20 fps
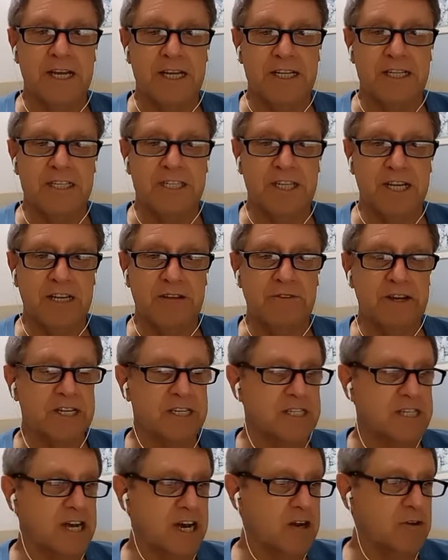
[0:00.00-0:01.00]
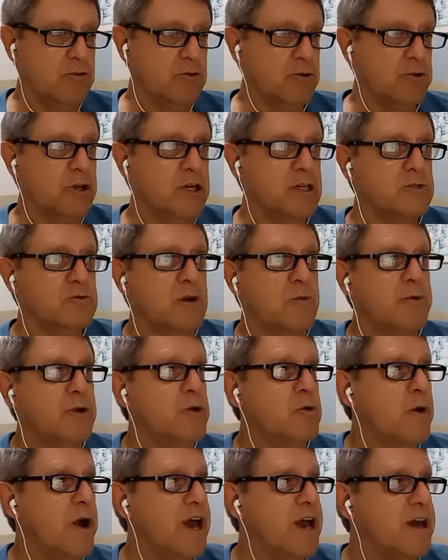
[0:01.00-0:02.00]
de aniversário do nosso amigo
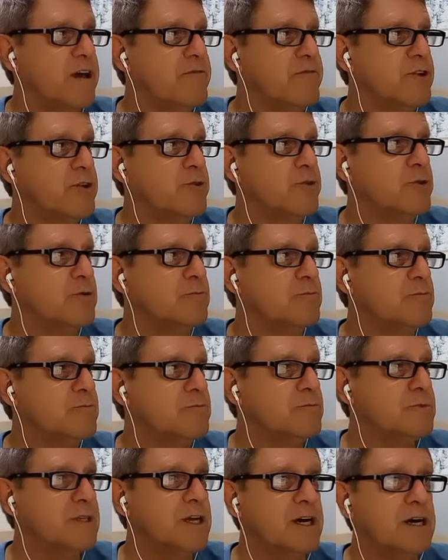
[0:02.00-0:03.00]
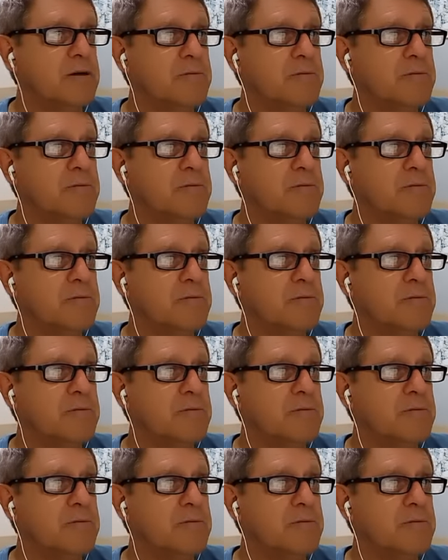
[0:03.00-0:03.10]
Everton, tá?